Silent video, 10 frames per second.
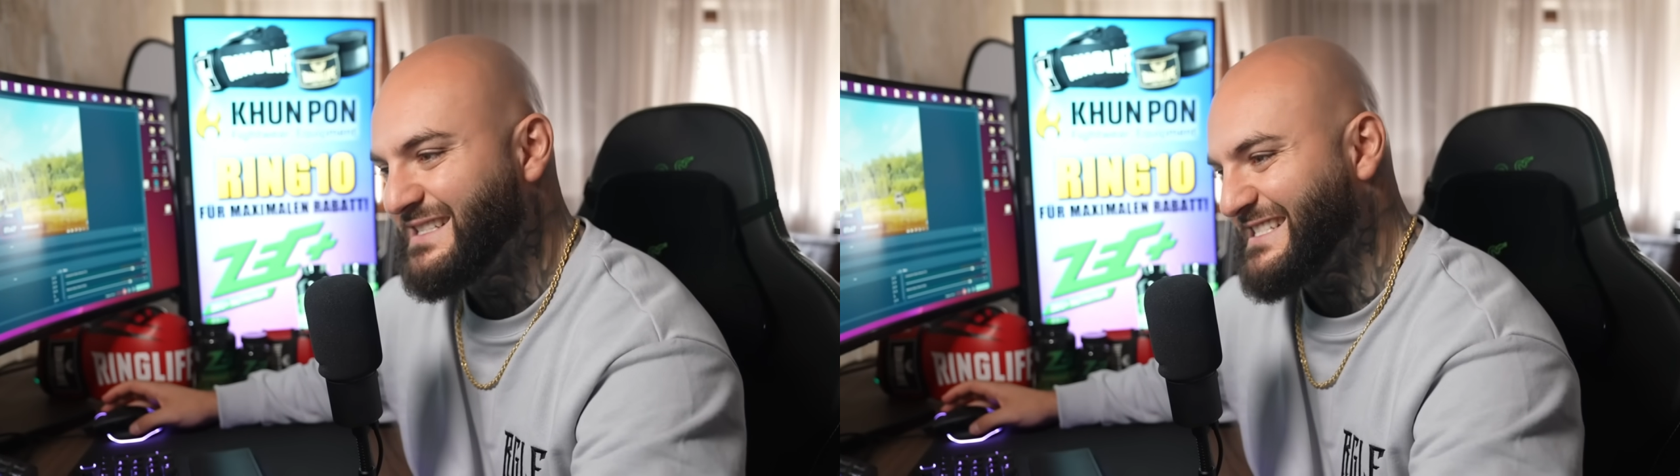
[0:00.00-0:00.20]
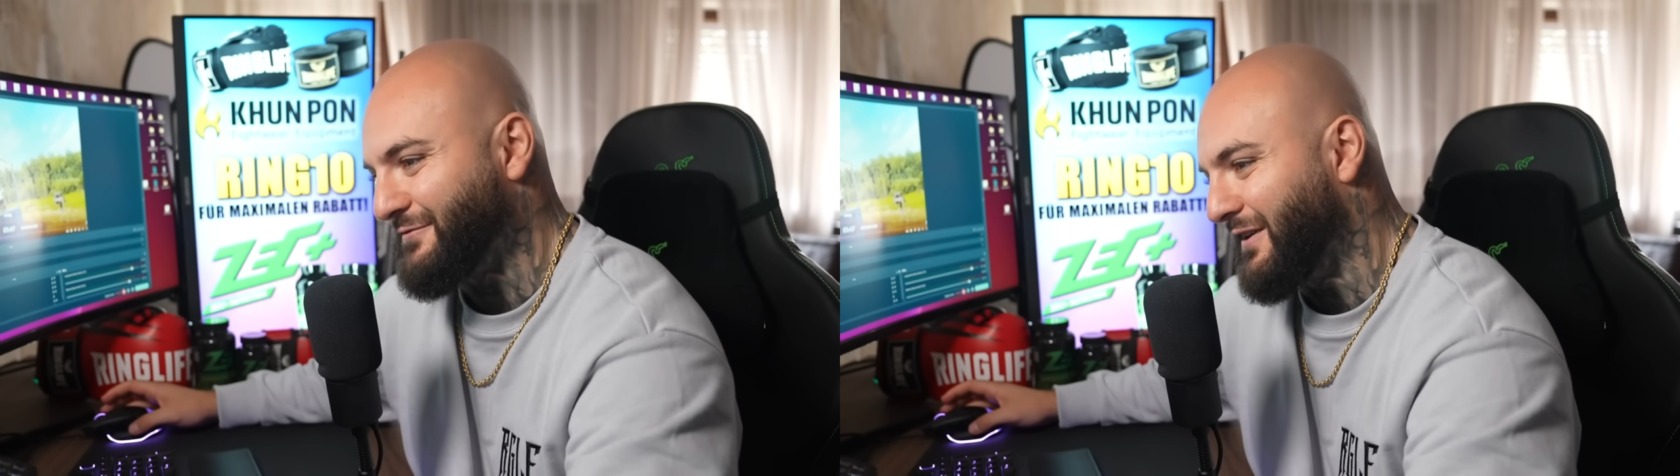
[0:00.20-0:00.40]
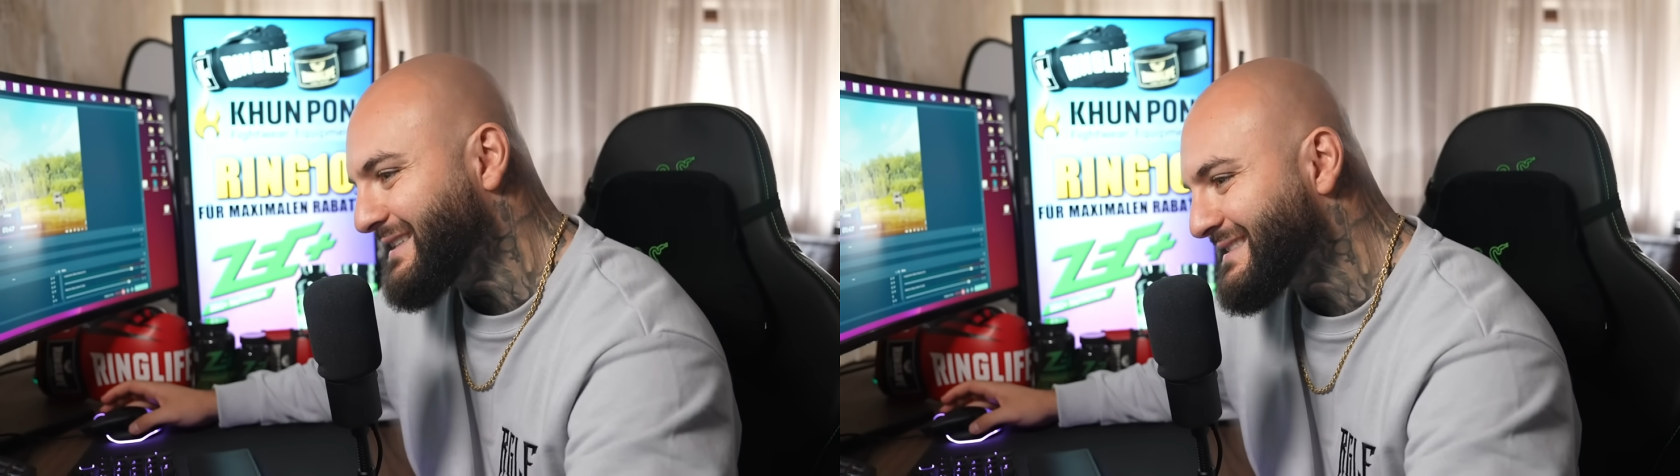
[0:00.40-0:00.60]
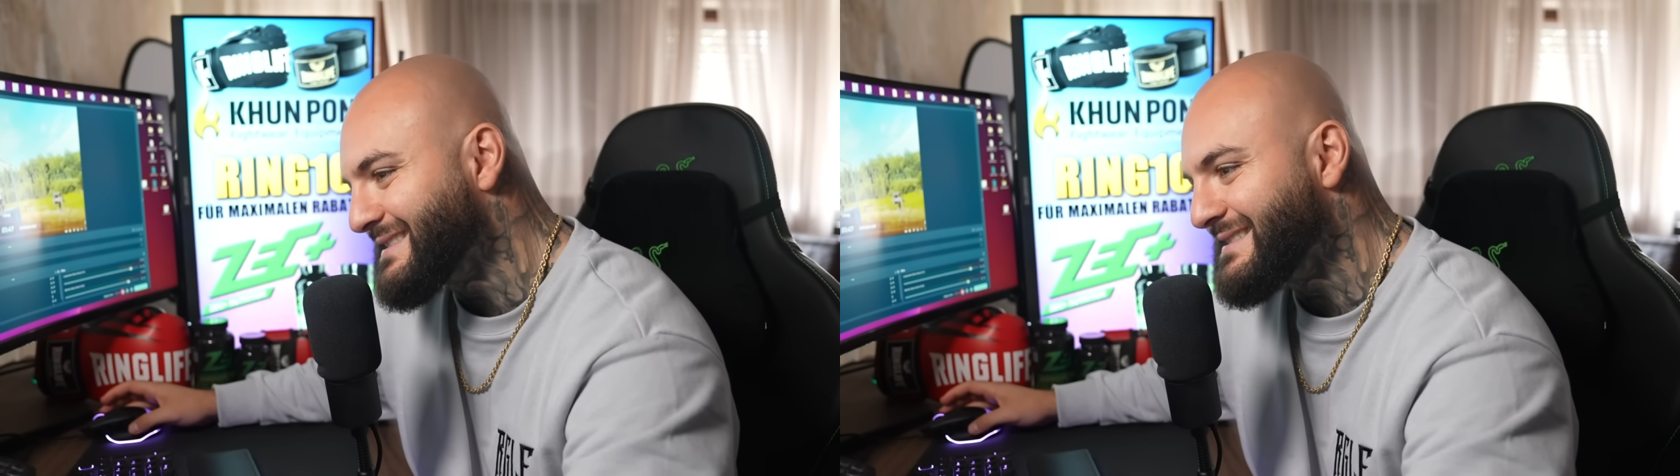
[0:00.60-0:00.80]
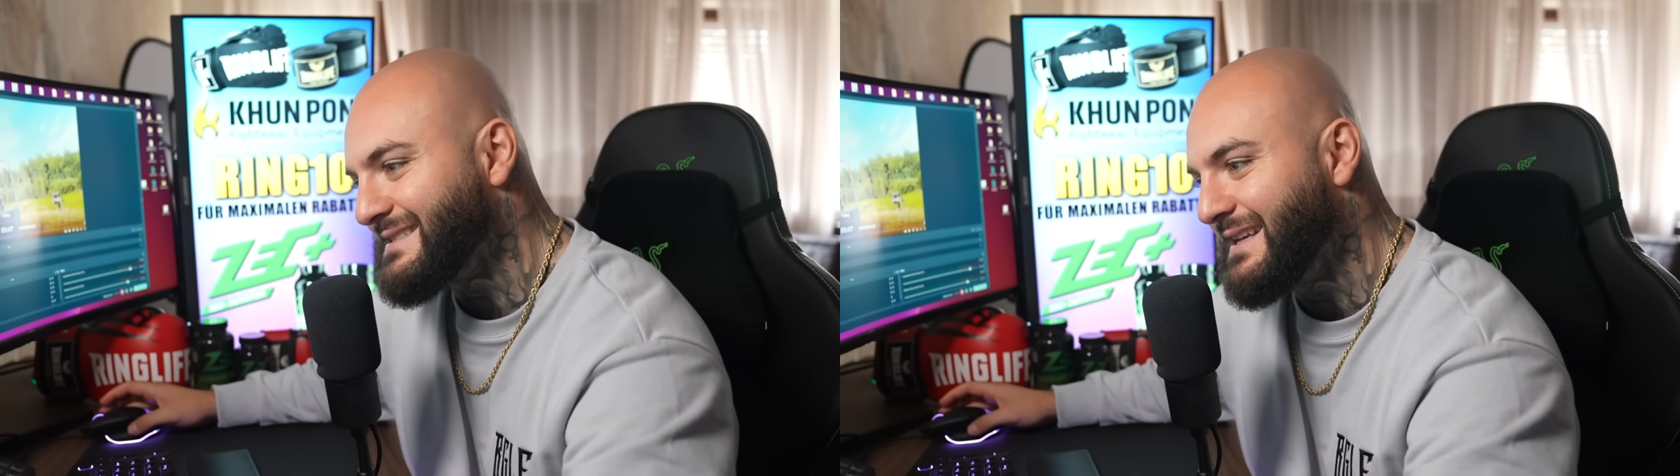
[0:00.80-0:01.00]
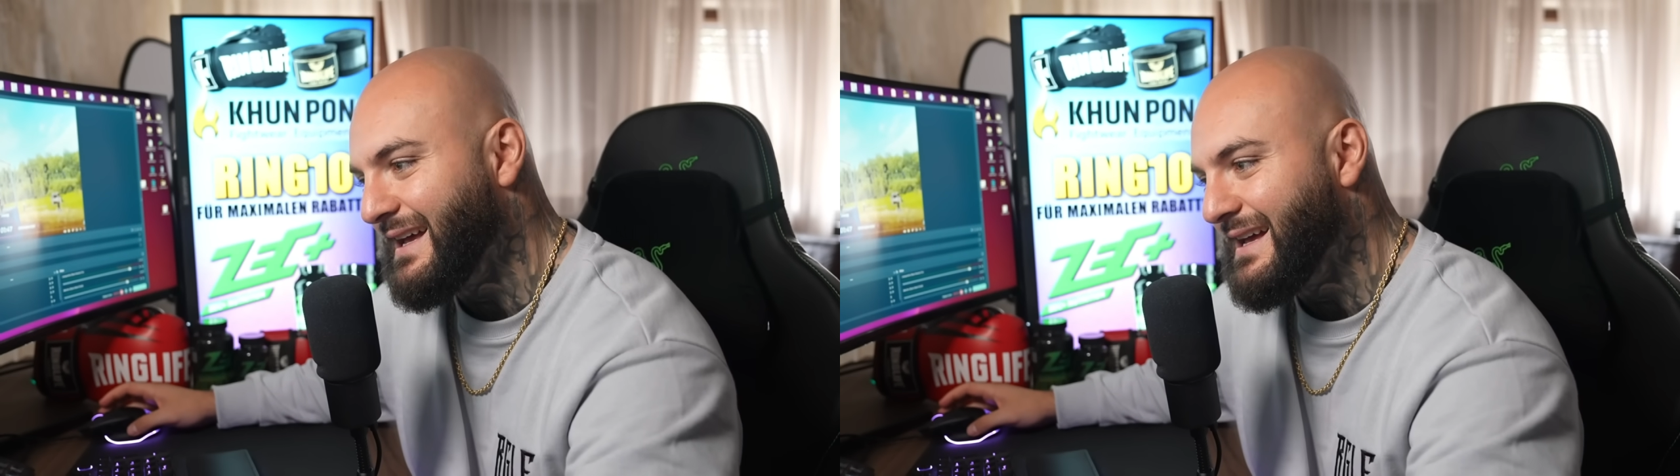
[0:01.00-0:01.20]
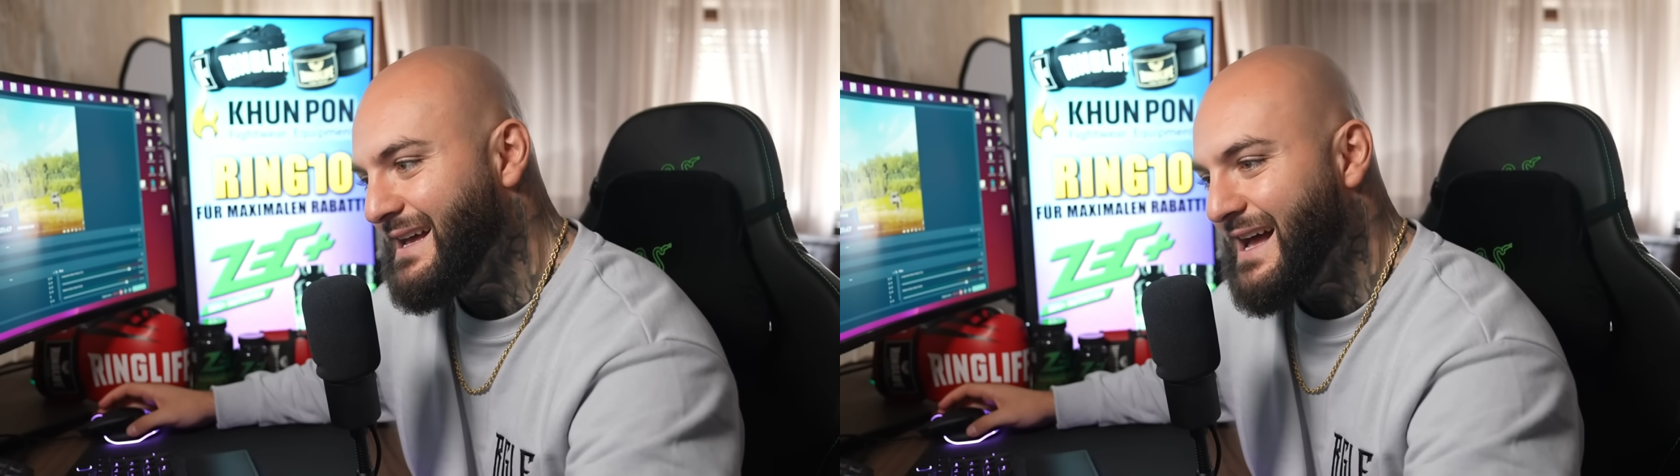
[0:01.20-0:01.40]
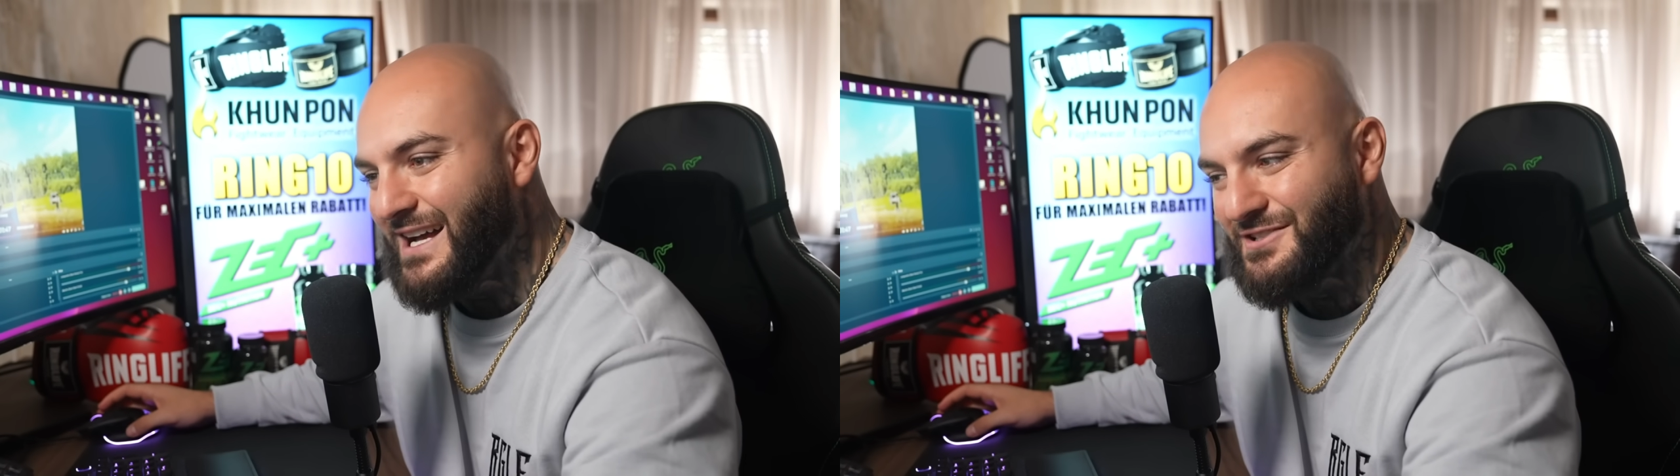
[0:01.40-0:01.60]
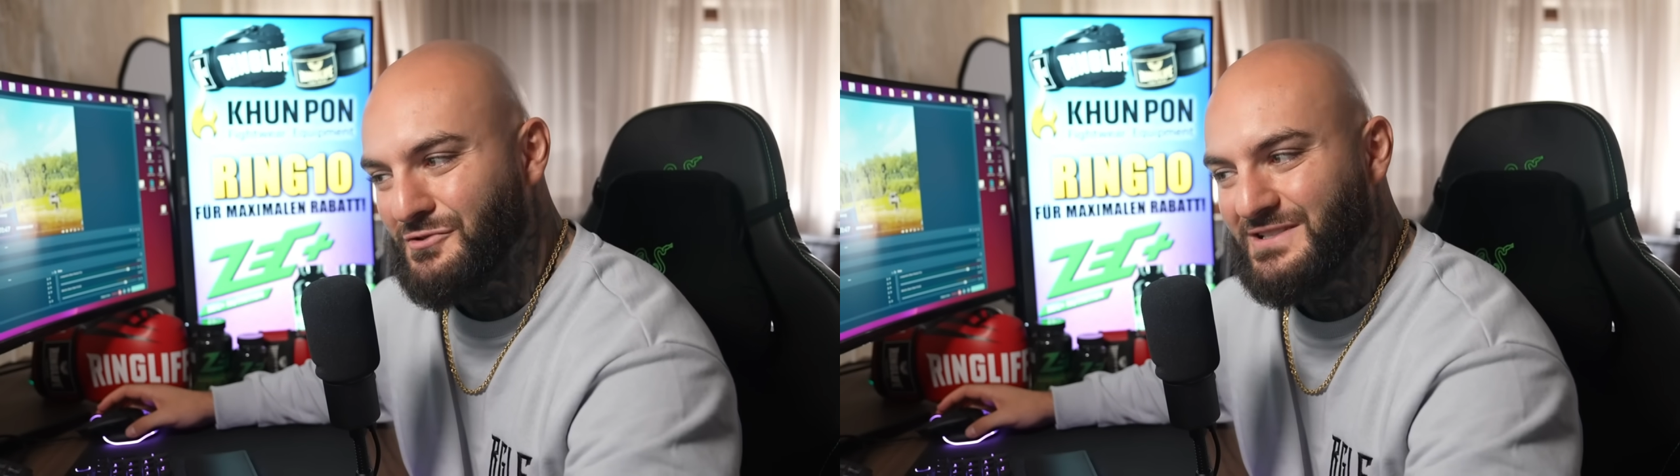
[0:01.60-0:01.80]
Zweitens, also